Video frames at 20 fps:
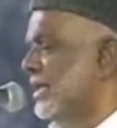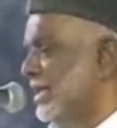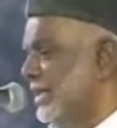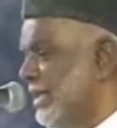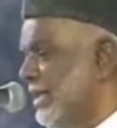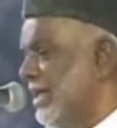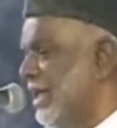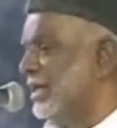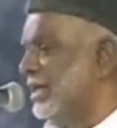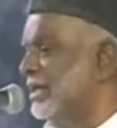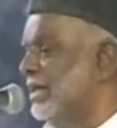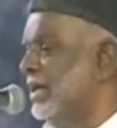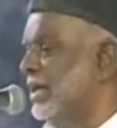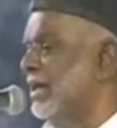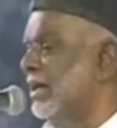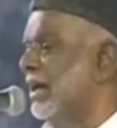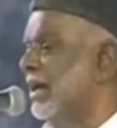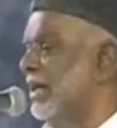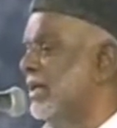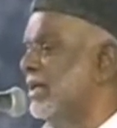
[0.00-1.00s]
இறந்த
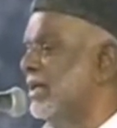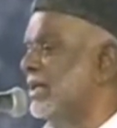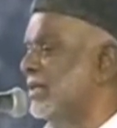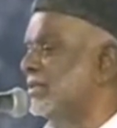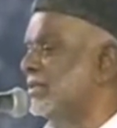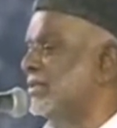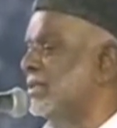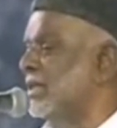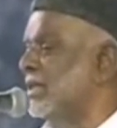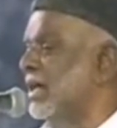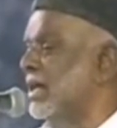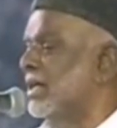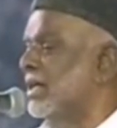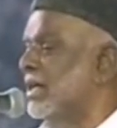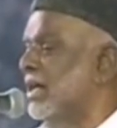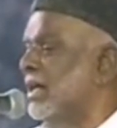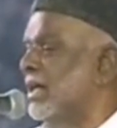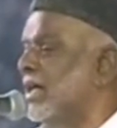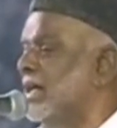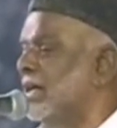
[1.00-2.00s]
நாளிலிருந்து தான்
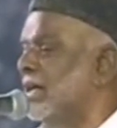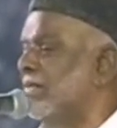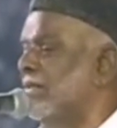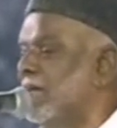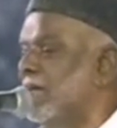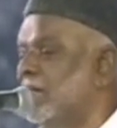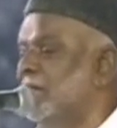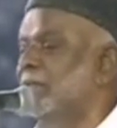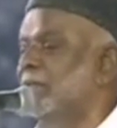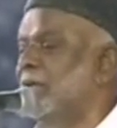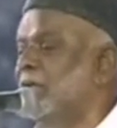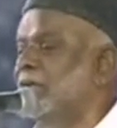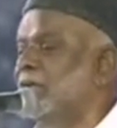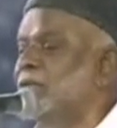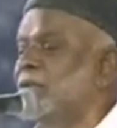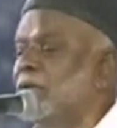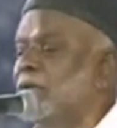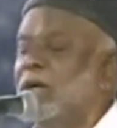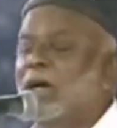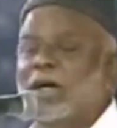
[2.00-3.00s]
கணக்கிட வேண்டும் என்று
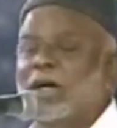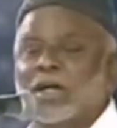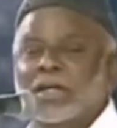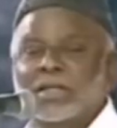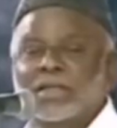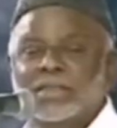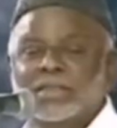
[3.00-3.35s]
சொன்னார்